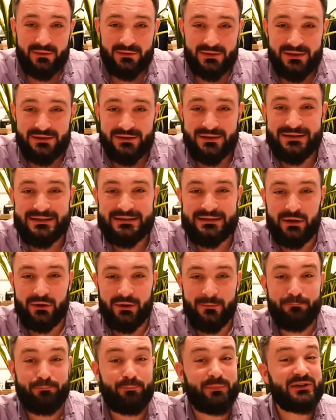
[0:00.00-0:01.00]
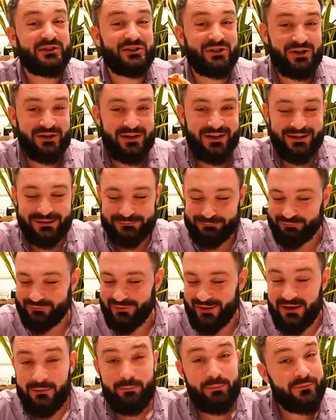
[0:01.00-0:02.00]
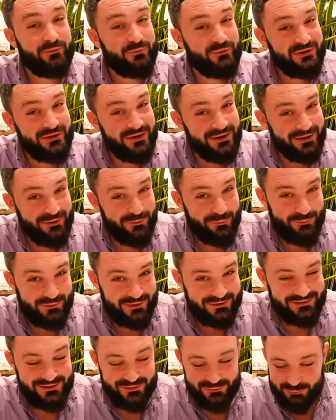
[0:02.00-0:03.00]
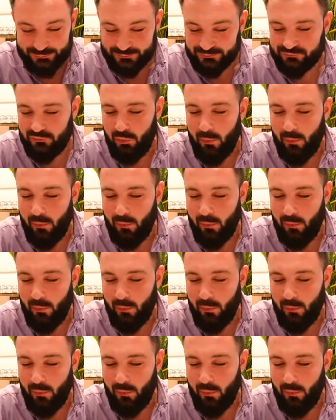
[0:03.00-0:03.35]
Знаете, стало пожирнее и повкуснее, я вам так скажу.